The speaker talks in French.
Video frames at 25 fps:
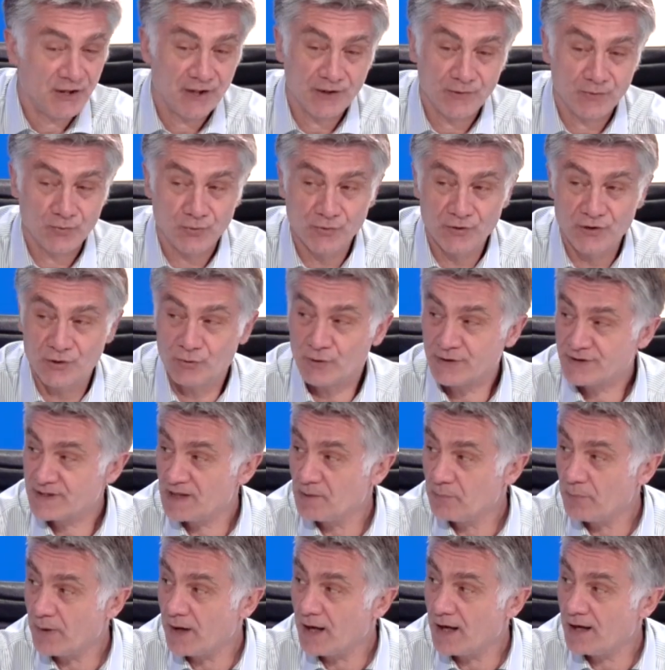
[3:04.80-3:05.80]
un nom qui soit
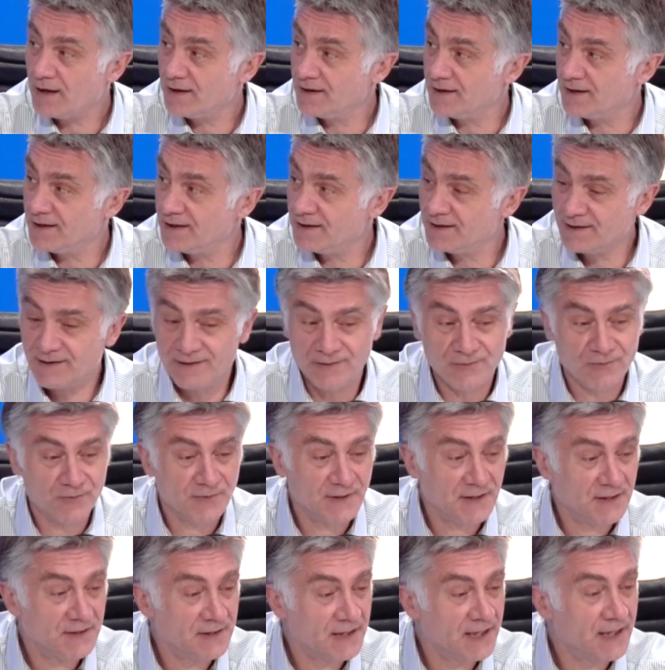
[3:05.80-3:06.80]
sympa. Et on
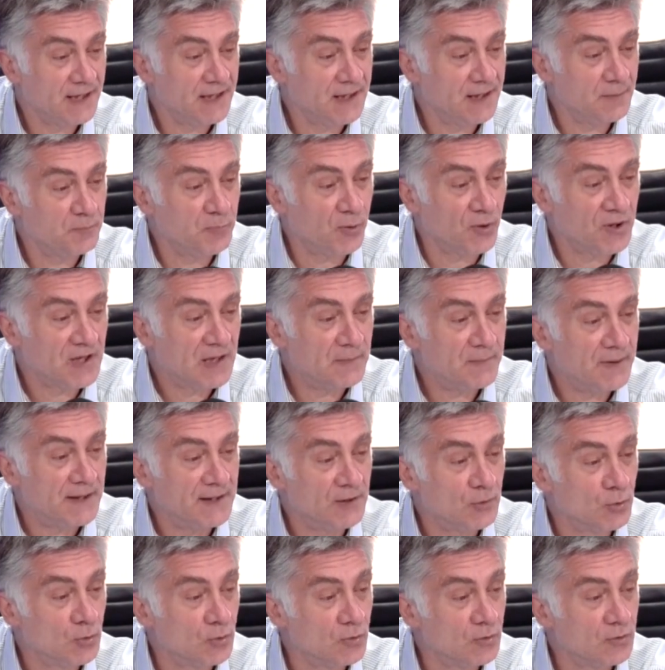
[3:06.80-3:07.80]
a créé Pokémon
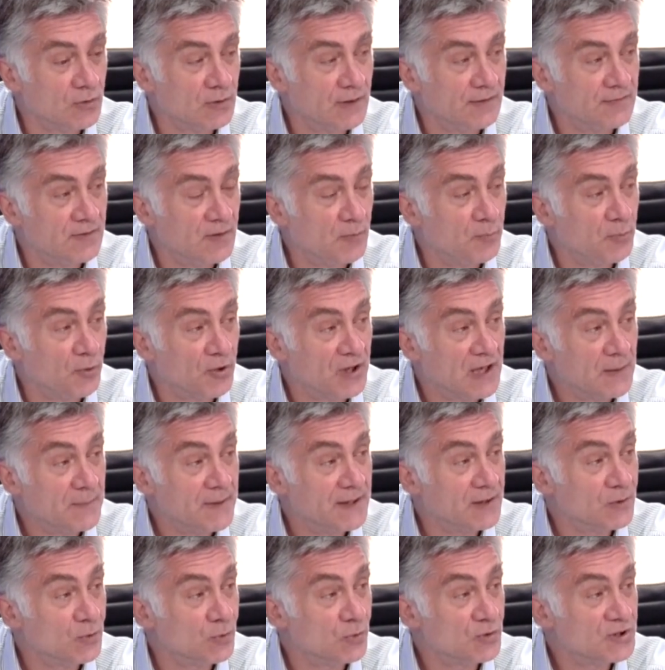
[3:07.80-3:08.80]
Go avant
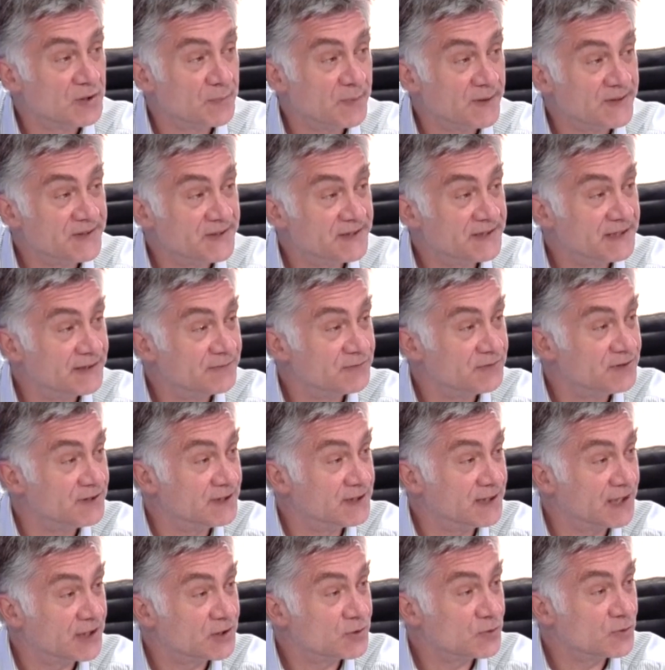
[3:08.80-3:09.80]
Pokémon Go. Je ne sais pas si ça vous dit
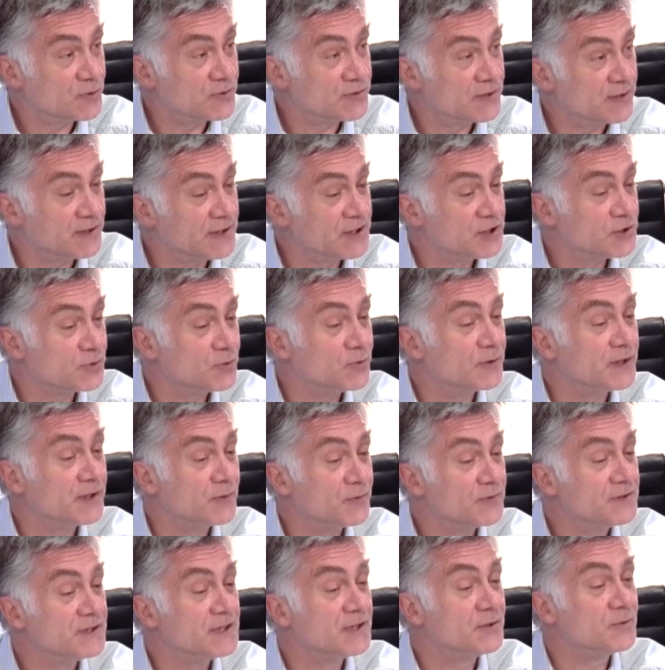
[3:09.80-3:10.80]
quelque chose dans les jeux érotiques